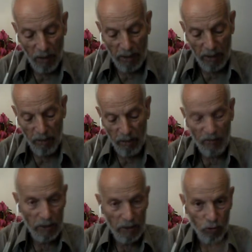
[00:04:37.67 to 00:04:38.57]
الارض
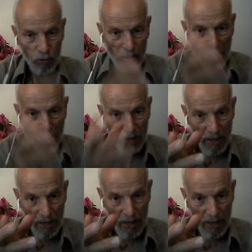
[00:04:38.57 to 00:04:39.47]
مفسدين شكون يعمل
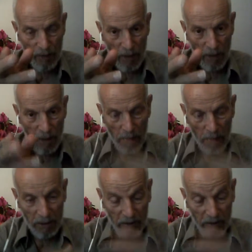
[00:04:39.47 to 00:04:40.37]
هذايا
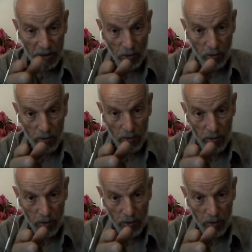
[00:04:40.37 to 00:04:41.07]
يبخس الناس كل